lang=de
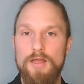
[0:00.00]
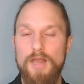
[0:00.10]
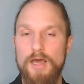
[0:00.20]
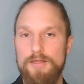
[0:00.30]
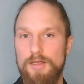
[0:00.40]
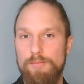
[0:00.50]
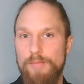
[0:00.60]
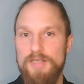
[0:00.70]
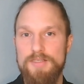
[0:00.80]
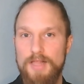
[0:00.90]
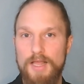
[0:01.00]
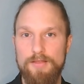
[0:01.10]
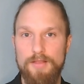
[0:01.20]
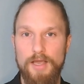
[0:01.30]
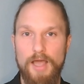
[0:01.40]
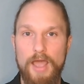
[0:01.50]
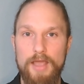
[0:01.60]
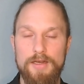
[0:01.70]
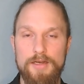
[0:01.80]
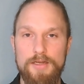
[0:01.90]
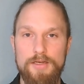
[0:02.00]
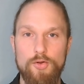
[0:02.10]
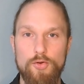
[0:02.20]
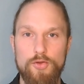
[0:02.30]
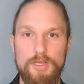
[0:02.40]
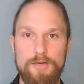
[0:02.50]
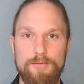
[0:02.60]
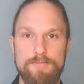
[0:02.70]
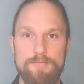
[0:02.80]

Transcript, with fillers: nach den Messlatten ihrer eigenen Ideologien.